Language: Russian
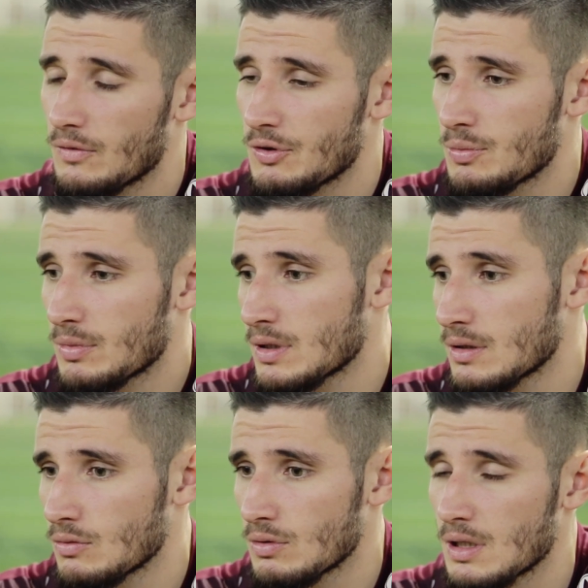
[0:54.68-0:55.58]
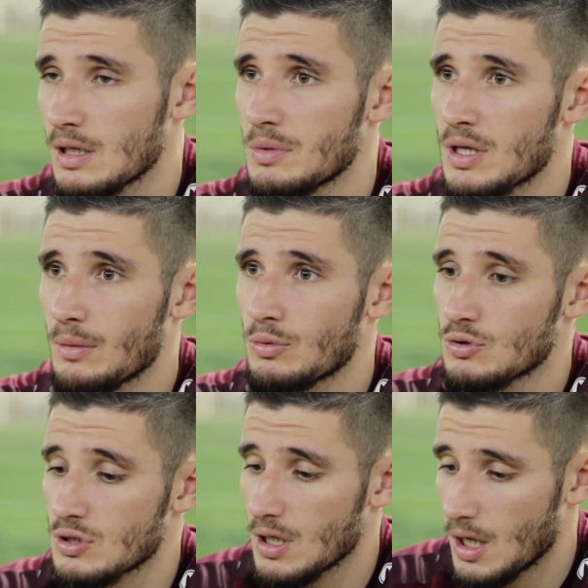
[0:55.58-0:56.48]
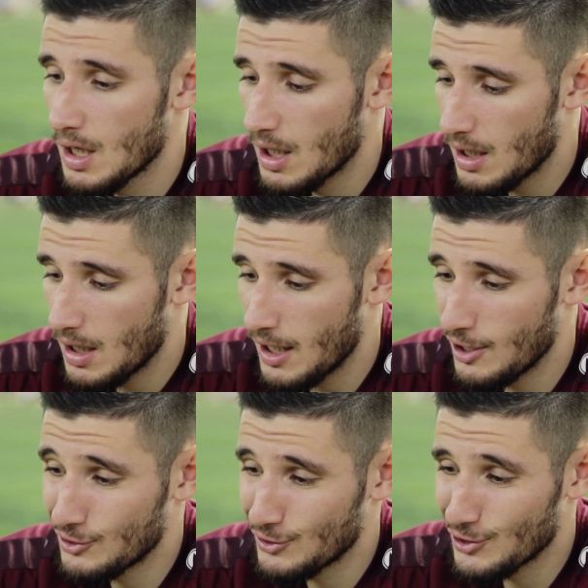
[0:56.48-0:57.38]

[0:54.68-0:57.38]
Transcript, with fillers: Видимо, ну, не для меня бутсы. А это,